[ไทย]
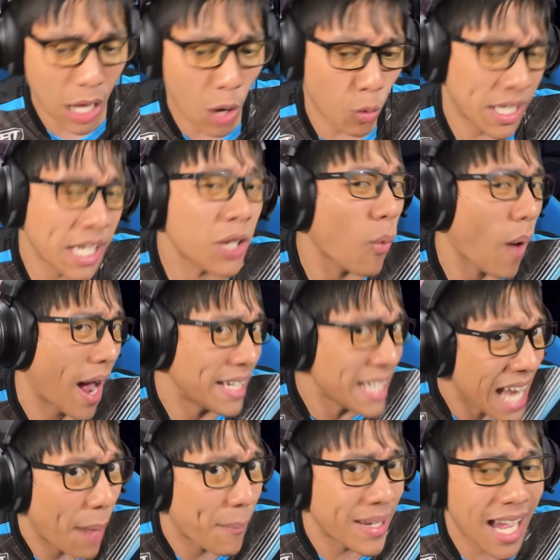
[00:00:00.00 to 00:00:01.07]
เราคลิกขวาที่
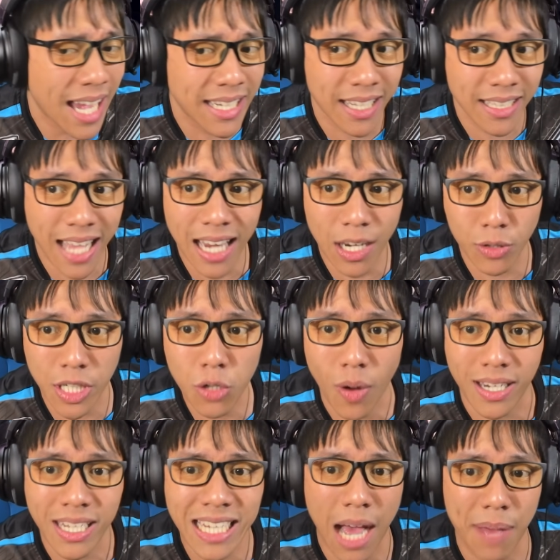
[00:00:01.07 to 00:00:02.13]
ดาบไม่ได้นะ ถ้าเราคลิกขวา
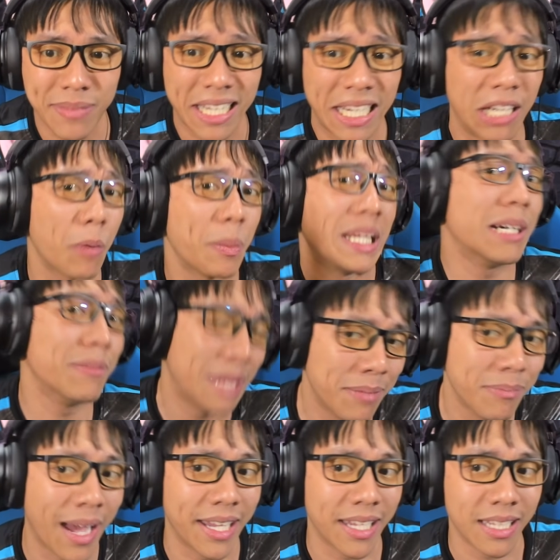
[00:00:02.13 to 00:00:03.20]
ที่ดาบเนี่ยเดี๋ยวเราไปเริ่มเล่น
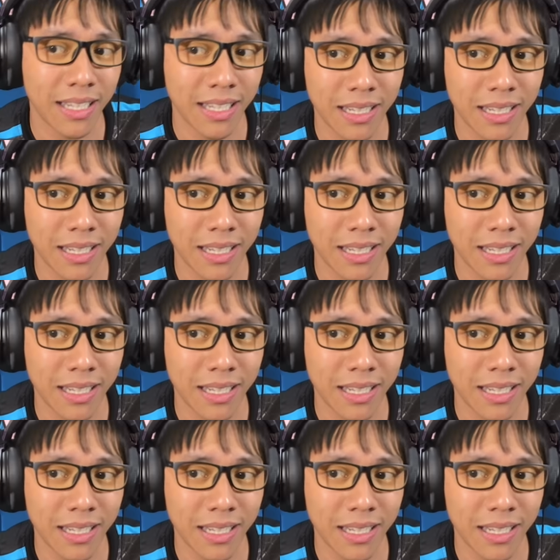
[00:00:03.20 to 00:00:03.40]
ใหม่